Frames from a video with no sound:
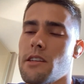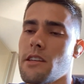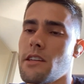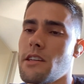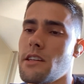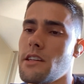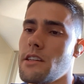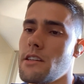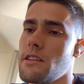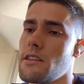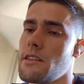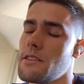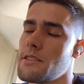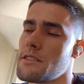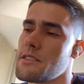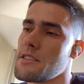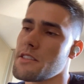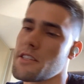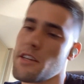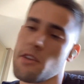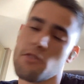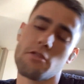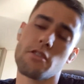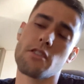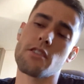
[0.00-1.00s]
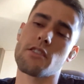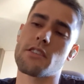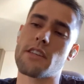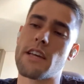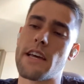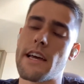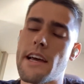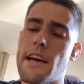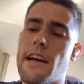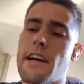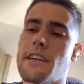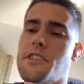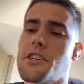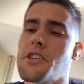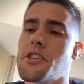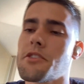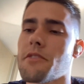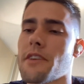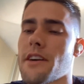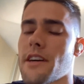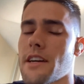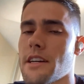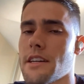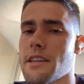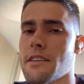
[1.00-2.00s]
E se Deus quiser, a
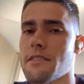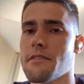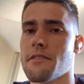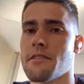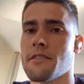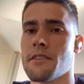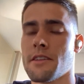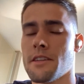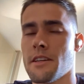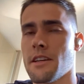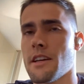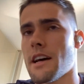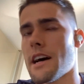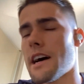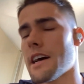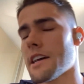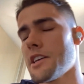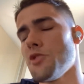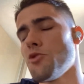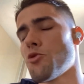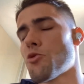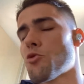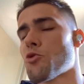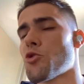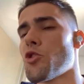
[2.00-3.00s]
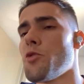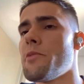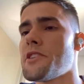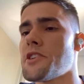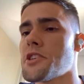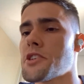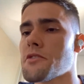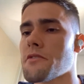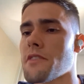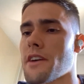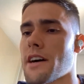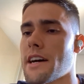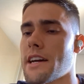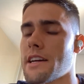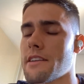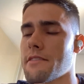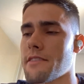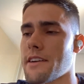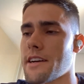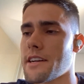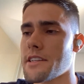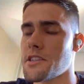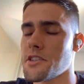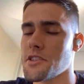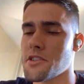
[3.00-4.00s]
gente vai, aqui no clube, a gente
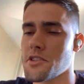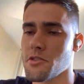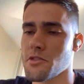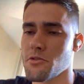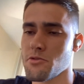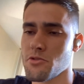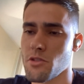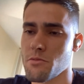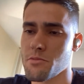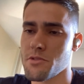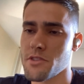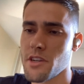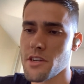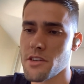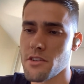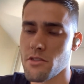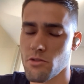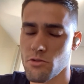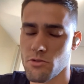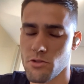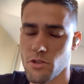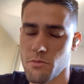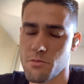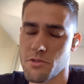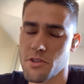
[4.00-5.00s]
vai, vai atingir os, obje, os